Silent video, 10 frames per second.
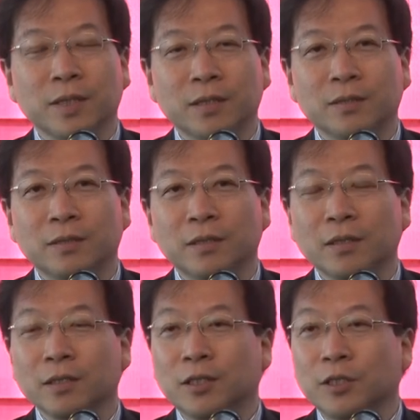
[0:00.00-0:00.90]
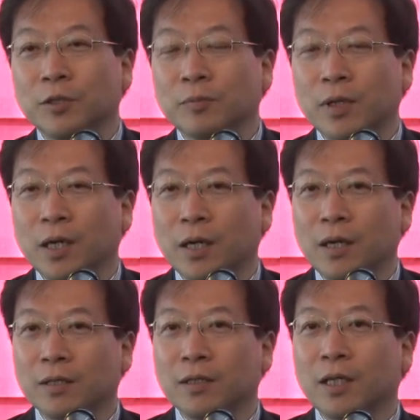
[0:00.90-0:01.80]
그래서
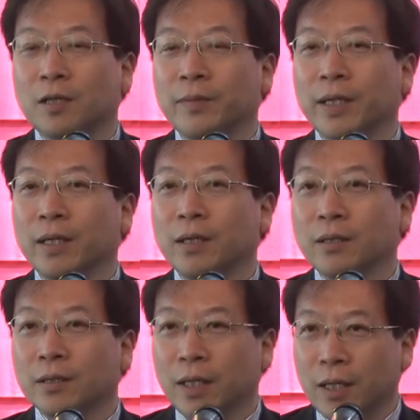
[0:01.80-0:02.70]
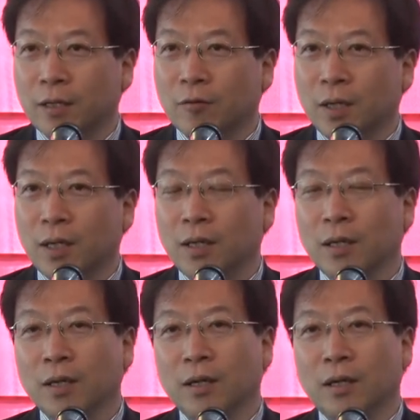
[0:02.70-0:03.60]
기업과 그 다음에 대학과
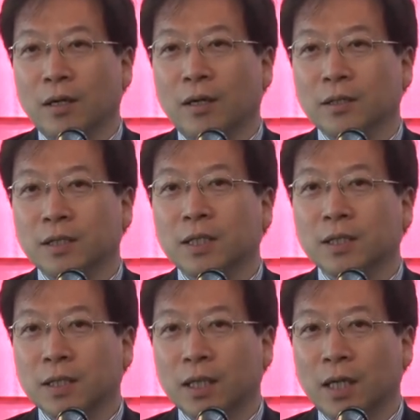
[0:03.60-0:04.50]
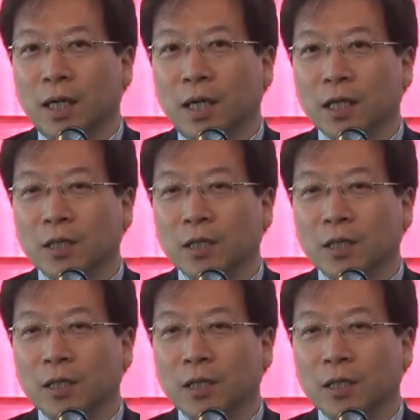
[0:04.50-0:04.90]
어, 지자체가